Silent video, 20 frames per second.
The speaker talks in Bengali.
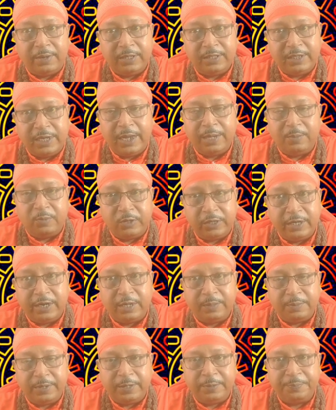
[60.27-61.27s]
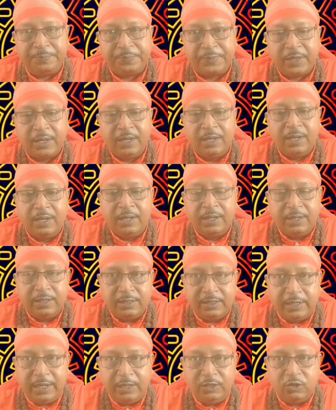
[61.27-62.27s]
পাওয়া যায় মনে রাখবেন
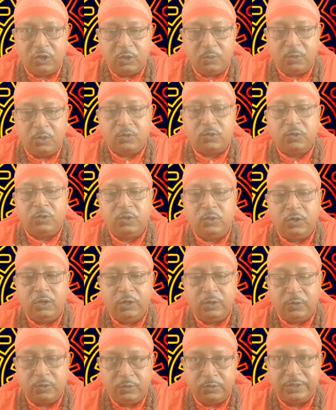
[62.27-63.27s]
সেই জন্মকুণ্ডলী